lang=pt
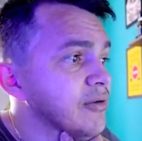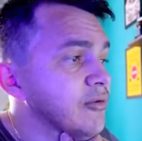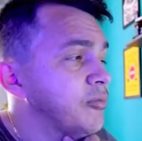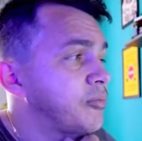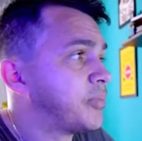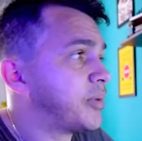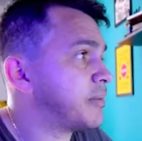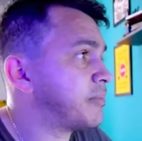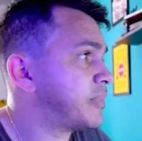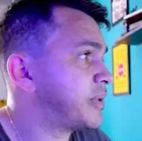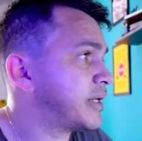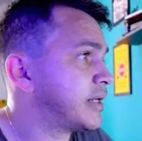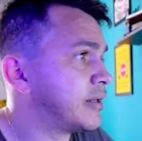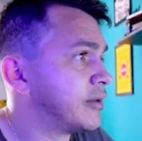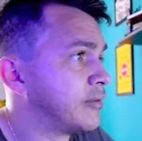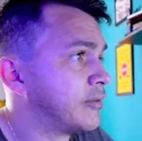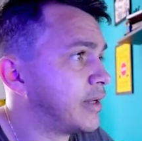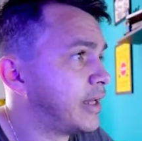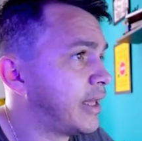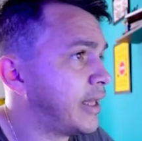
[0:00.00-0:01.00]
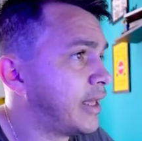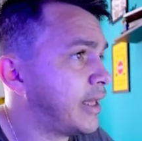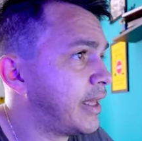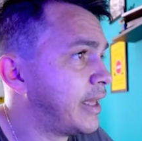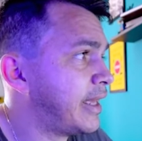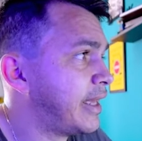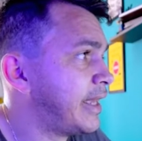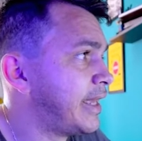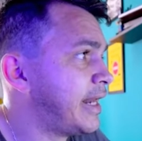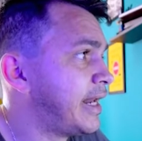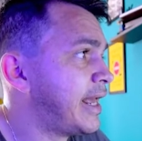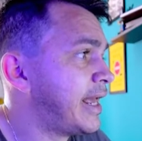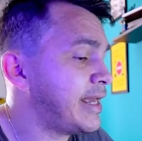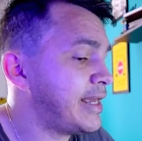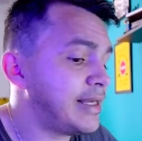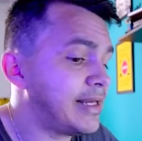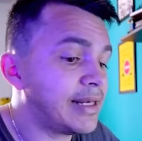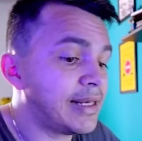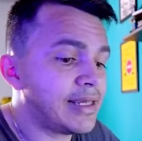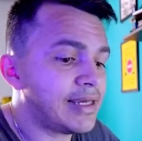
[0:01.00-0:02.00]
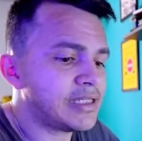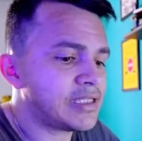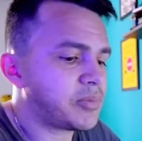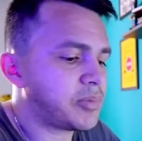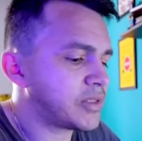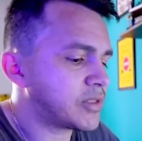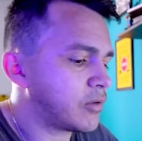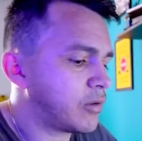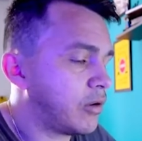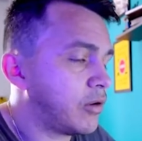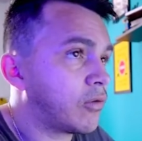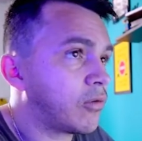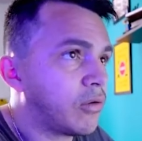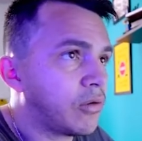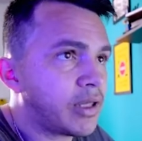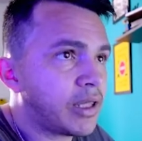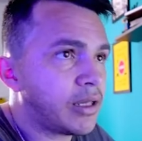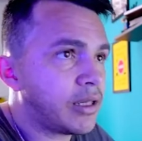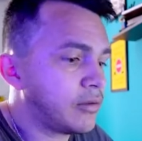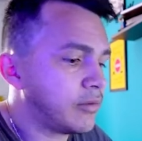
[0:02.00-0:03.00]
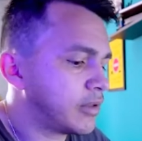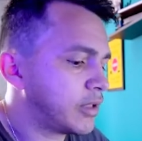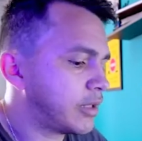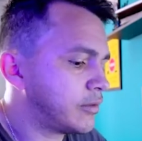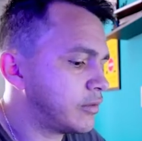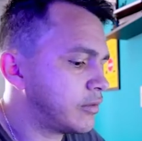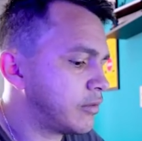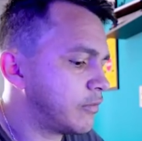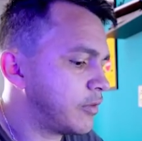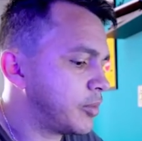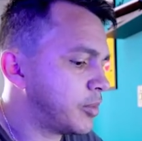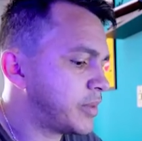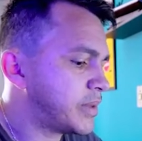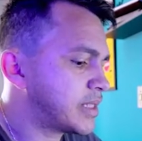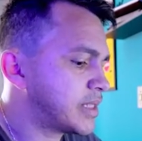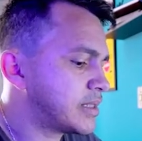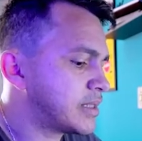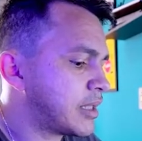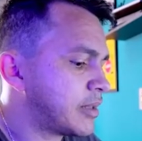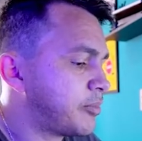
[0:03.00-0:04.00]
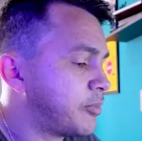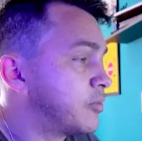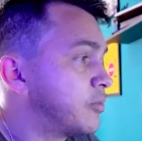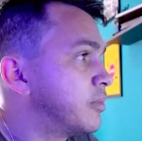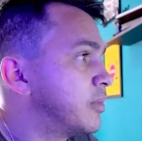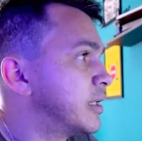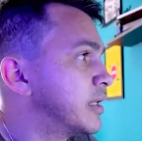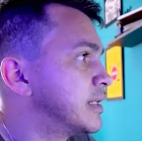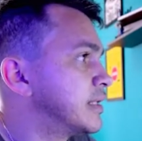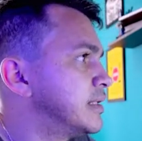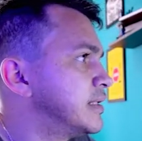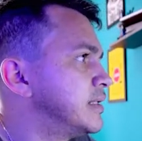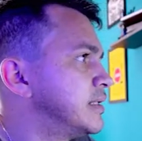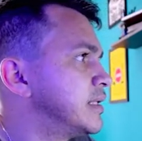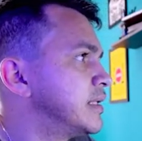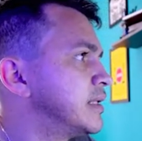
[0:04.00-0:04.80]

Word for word: Opa, perdão. É, ele é em inglês, pessoal. Eu coloquei aqui no tradutor. Vamos pesquisar por bird.